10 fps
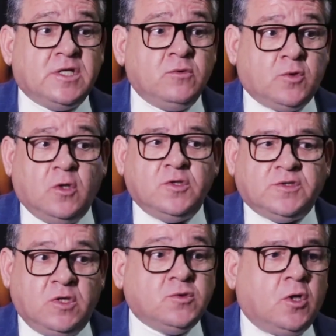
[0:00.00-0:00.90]
estão todos,
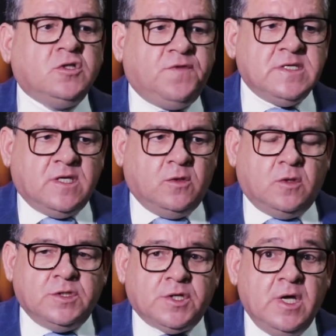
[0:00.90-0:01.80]
são todos
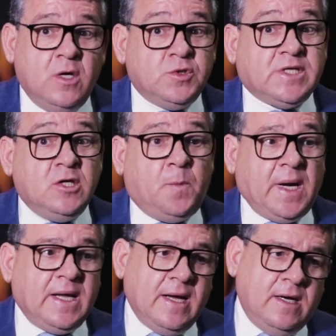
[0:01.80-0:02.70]
vencedores. O Estado do
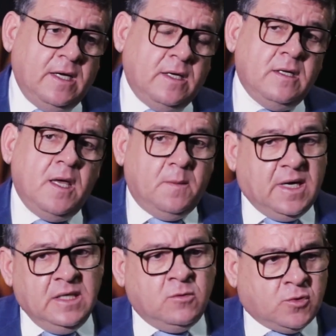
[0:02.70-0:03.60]
Pará ganha,
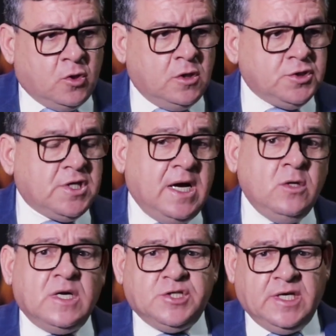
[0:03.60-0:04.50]
ganham todos,
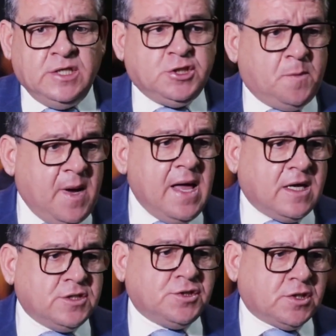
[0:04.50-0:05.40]
ganham as grandes
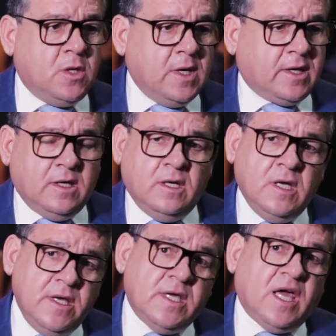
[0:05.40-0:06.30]
marcas que estão aqui
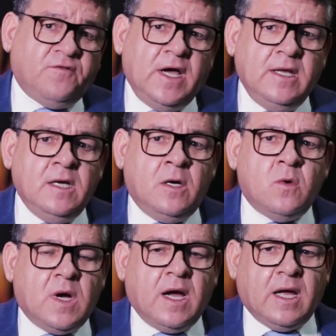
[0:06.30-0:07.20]
e que
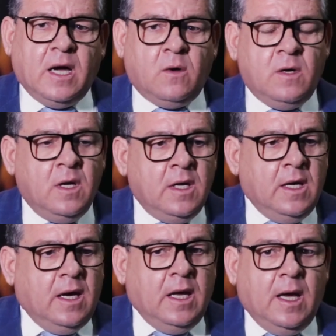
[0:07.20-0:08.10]
avaliam o cacau
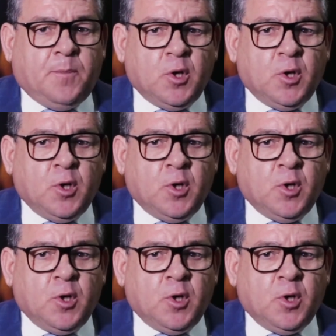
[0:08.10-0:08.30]
é,